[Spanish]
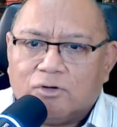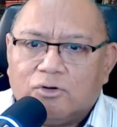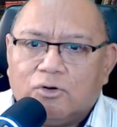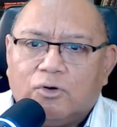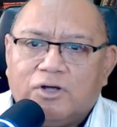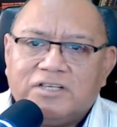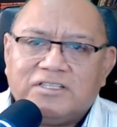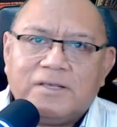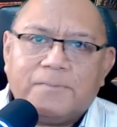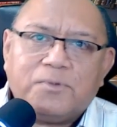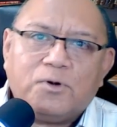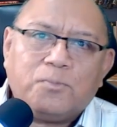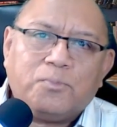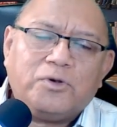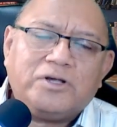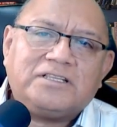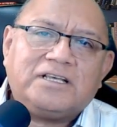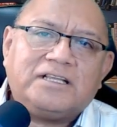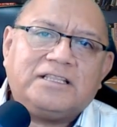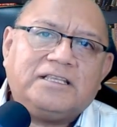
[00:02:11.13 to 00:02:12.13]
¿no? Esta
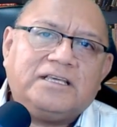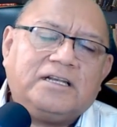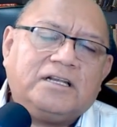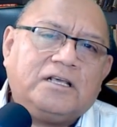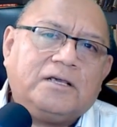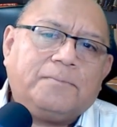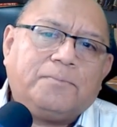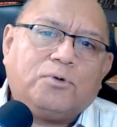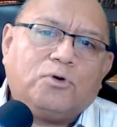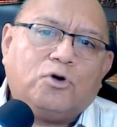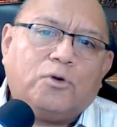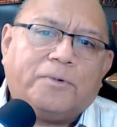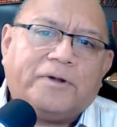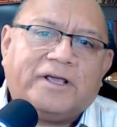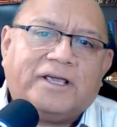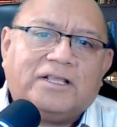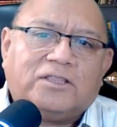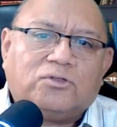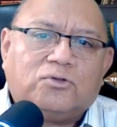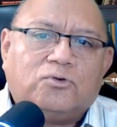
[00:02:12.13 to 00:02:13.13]
propuesta tiene por
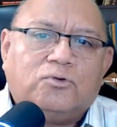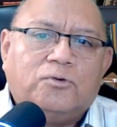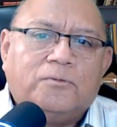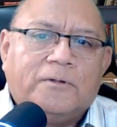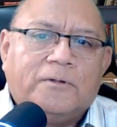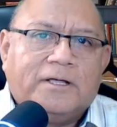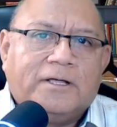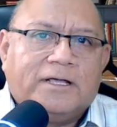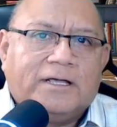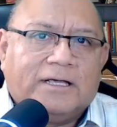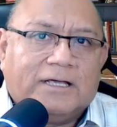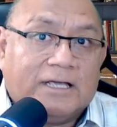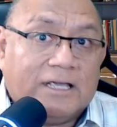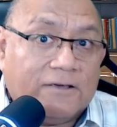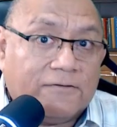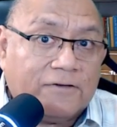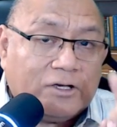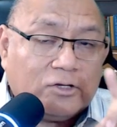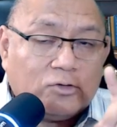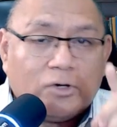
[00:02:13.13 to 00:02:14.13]
objeto
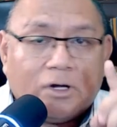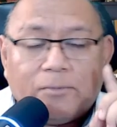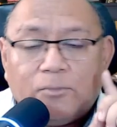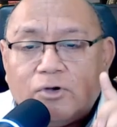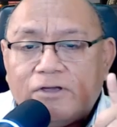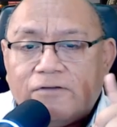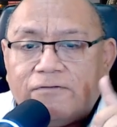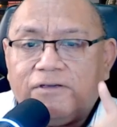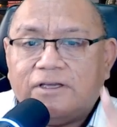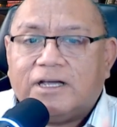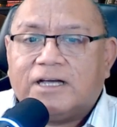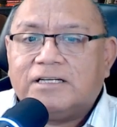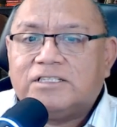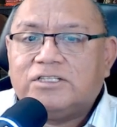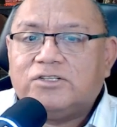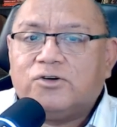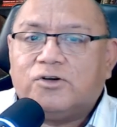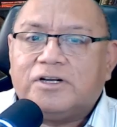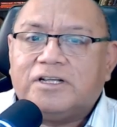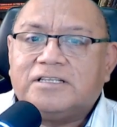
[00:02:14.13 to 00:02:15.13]
efectuar
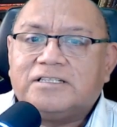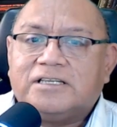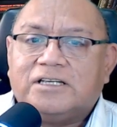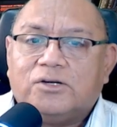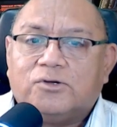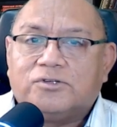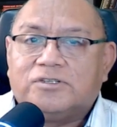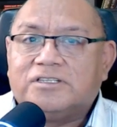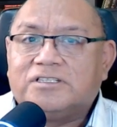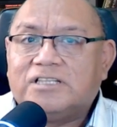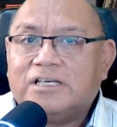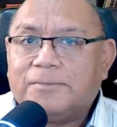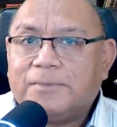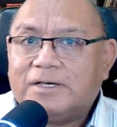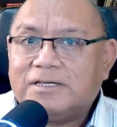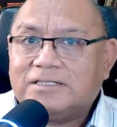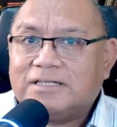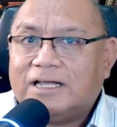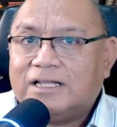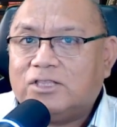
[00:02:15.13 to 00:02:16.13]
modificaciones en los
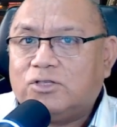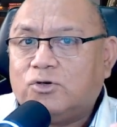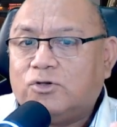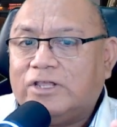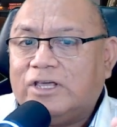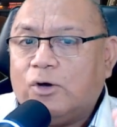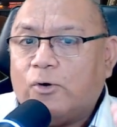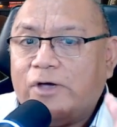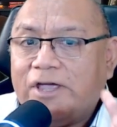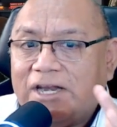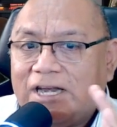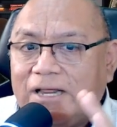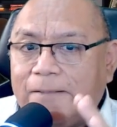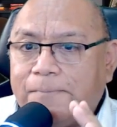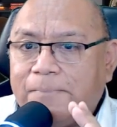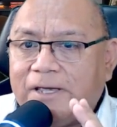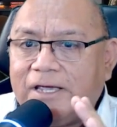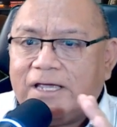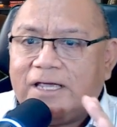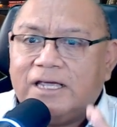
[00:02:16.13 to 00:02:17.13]
sistemas tanto de
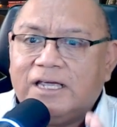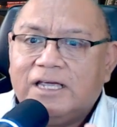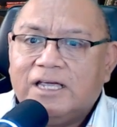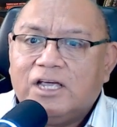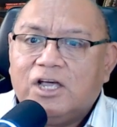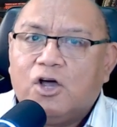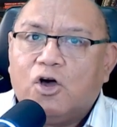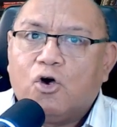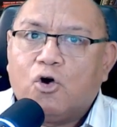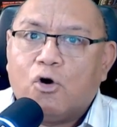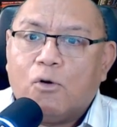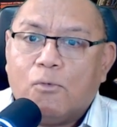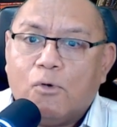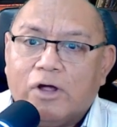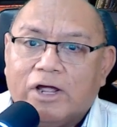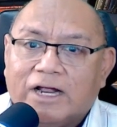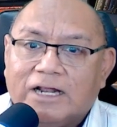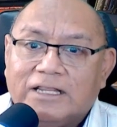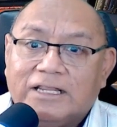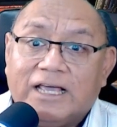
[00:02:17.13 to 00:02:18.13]
ONP como
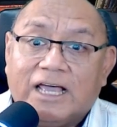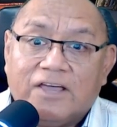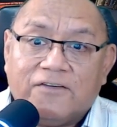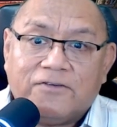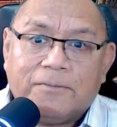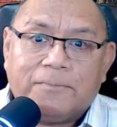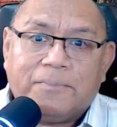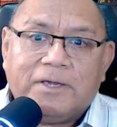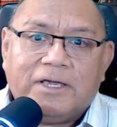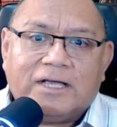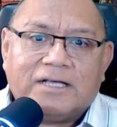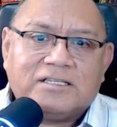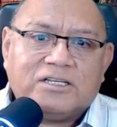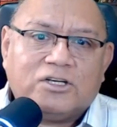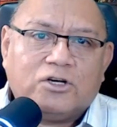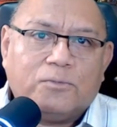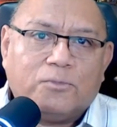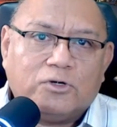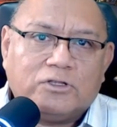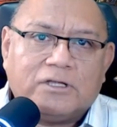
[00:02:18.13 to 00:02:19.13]
en el de AFP, así
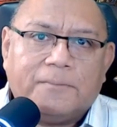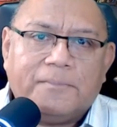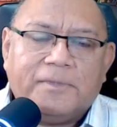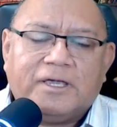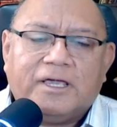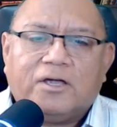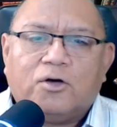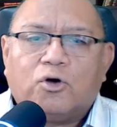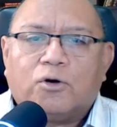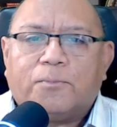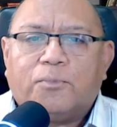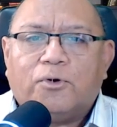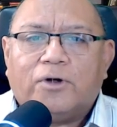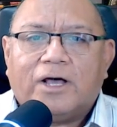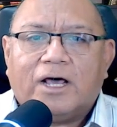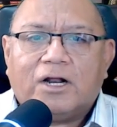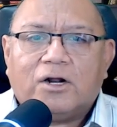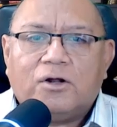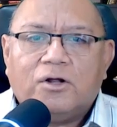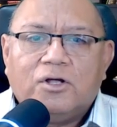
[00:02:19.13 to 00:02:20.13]
como también
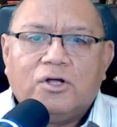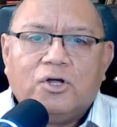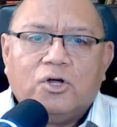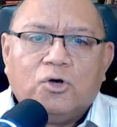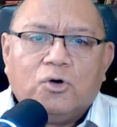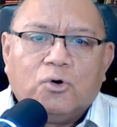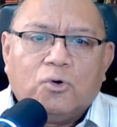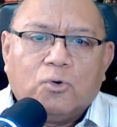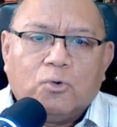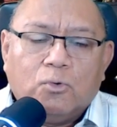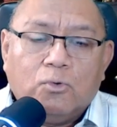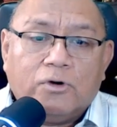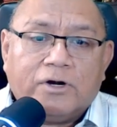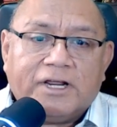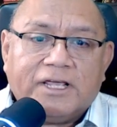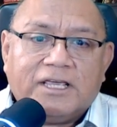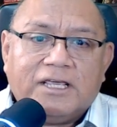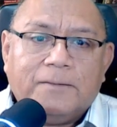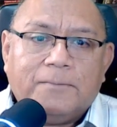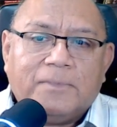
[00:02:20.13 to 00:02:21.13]
incorporar un
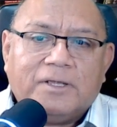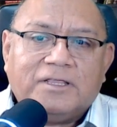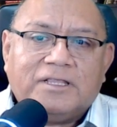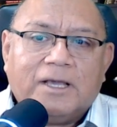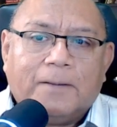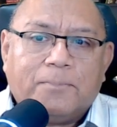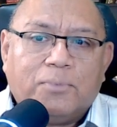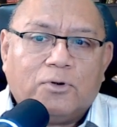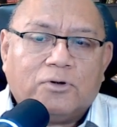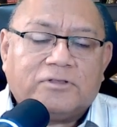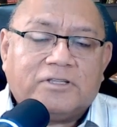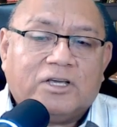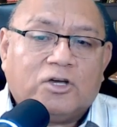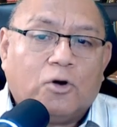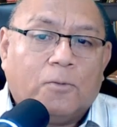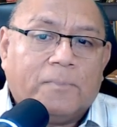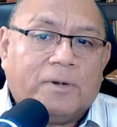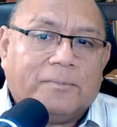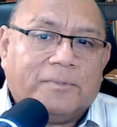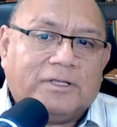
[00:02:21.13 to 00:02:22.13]
régimen de aportes
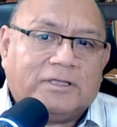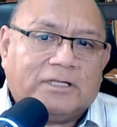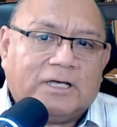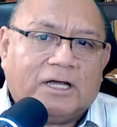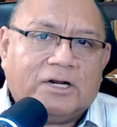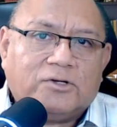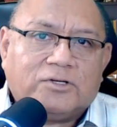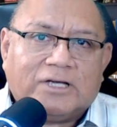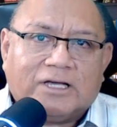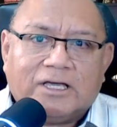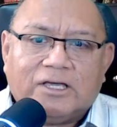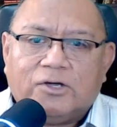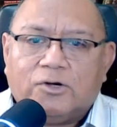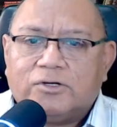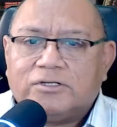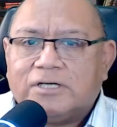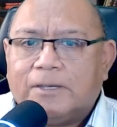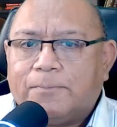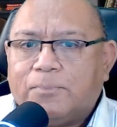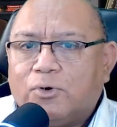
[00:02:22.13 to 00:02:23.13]
complementarios a
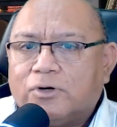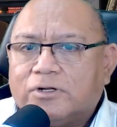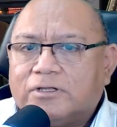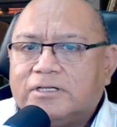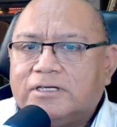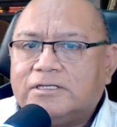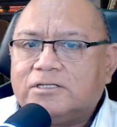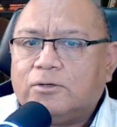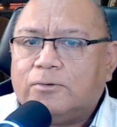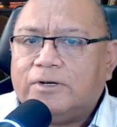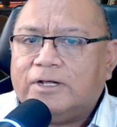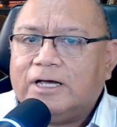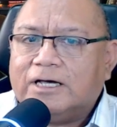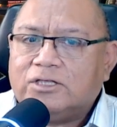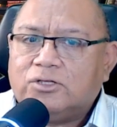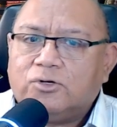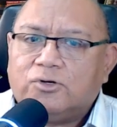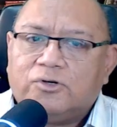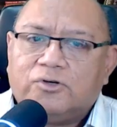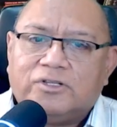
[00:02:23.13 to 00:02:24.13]
aquellos aportes
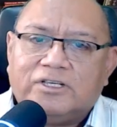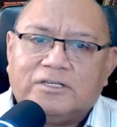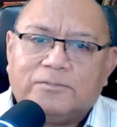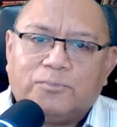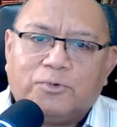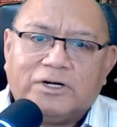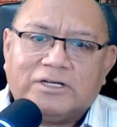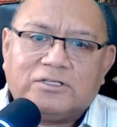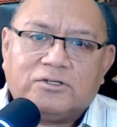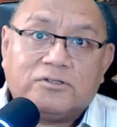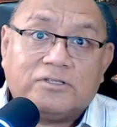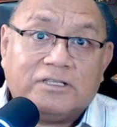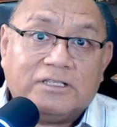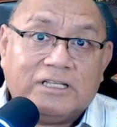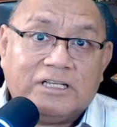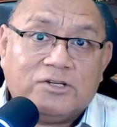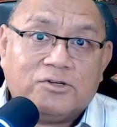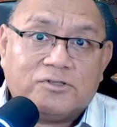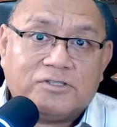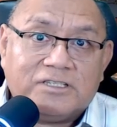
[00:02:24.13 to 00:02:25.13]
obligatorios dispuestos en
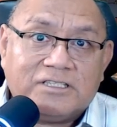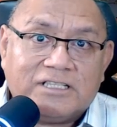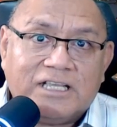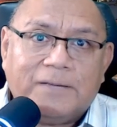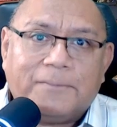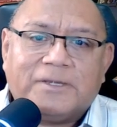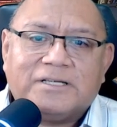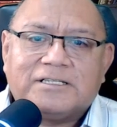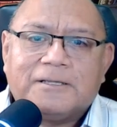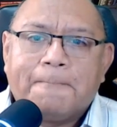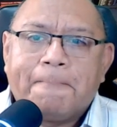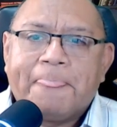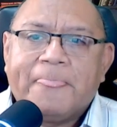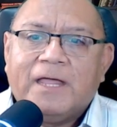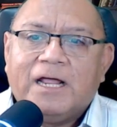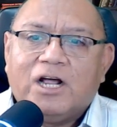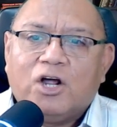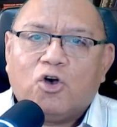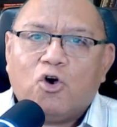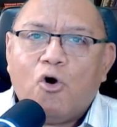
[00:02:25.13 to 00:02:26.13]
dichos sistemas.
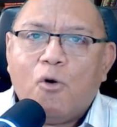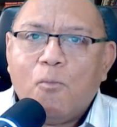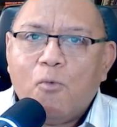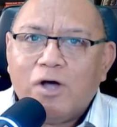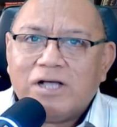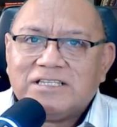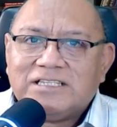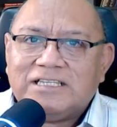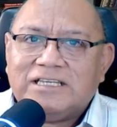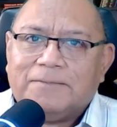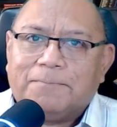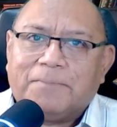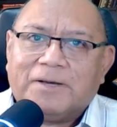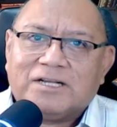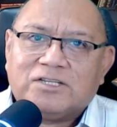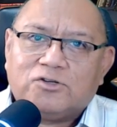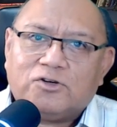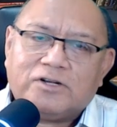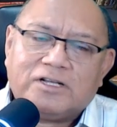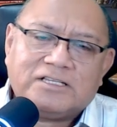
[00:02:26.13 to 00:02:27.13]
Como así,
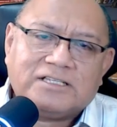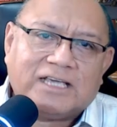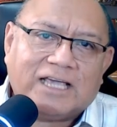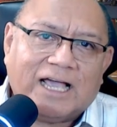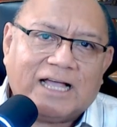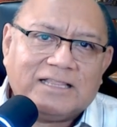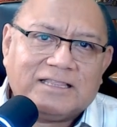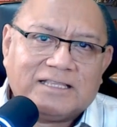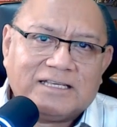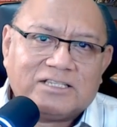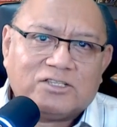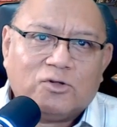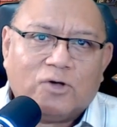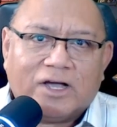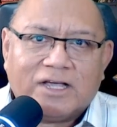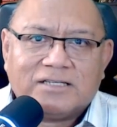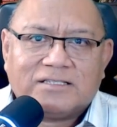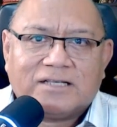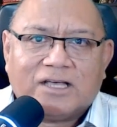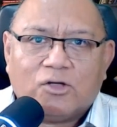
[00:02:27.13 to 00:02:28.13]
personas que antes no
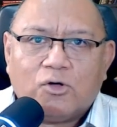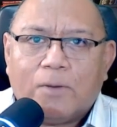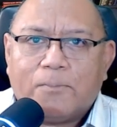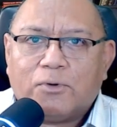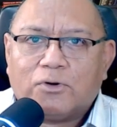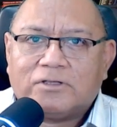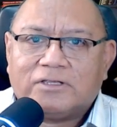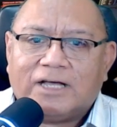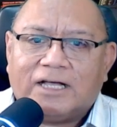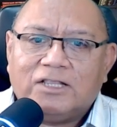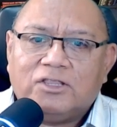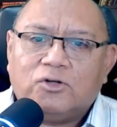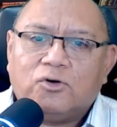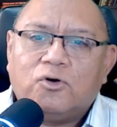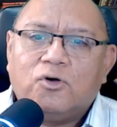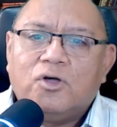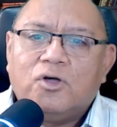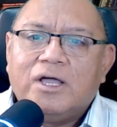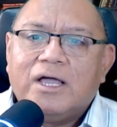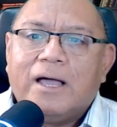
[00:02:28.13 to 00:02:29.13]
han estado aportando
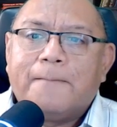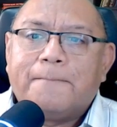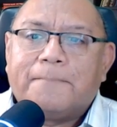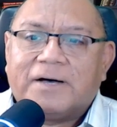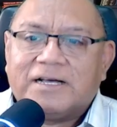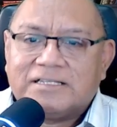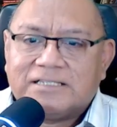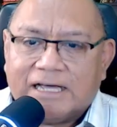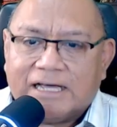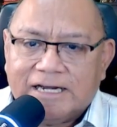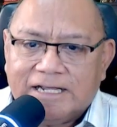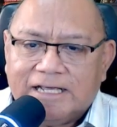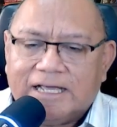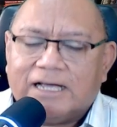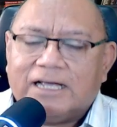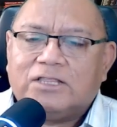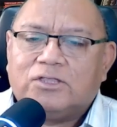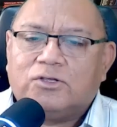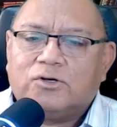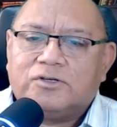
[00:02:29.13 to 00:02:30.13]

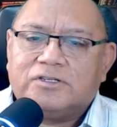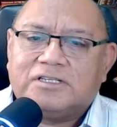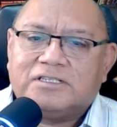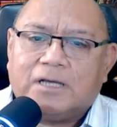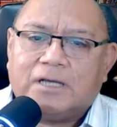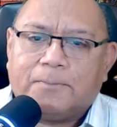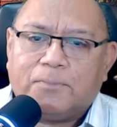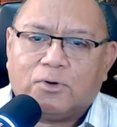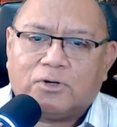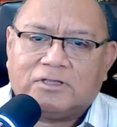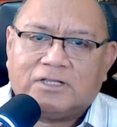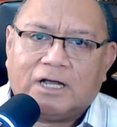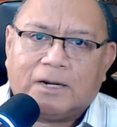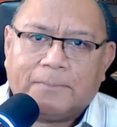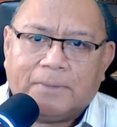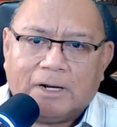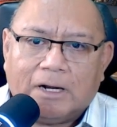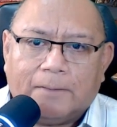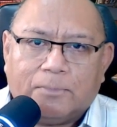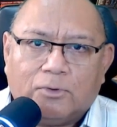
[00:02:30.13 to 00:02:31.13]
pasarían entonces a aportar
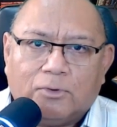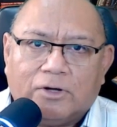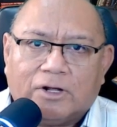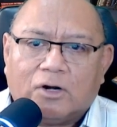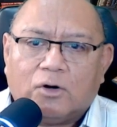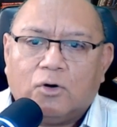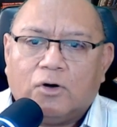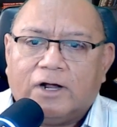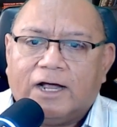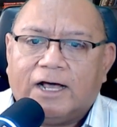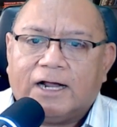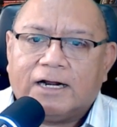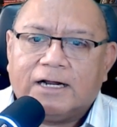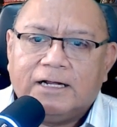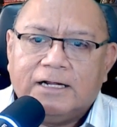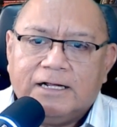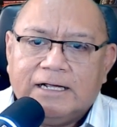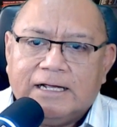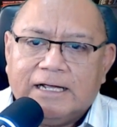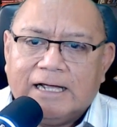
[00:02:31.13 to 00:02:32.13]
para poder lograr
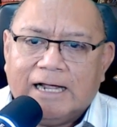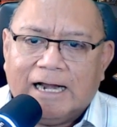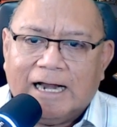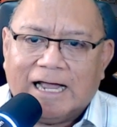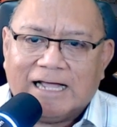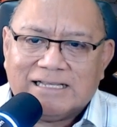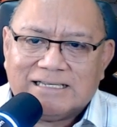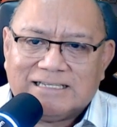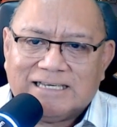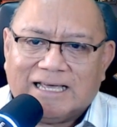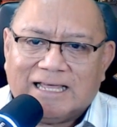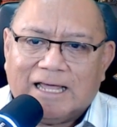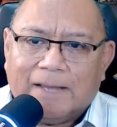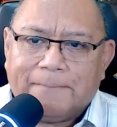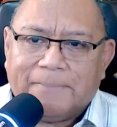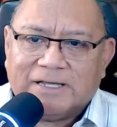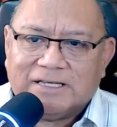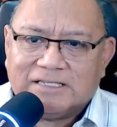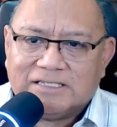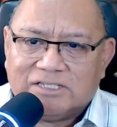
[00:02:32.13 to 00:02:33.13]
la ansiada
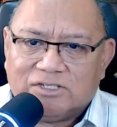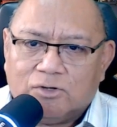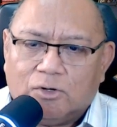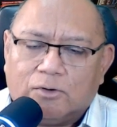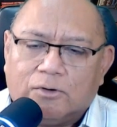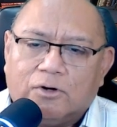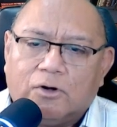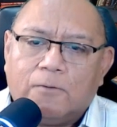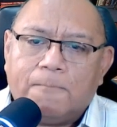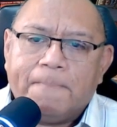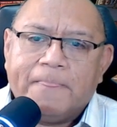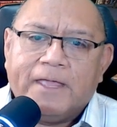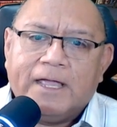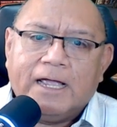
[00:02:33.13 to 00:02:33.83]
pensión, ¿no?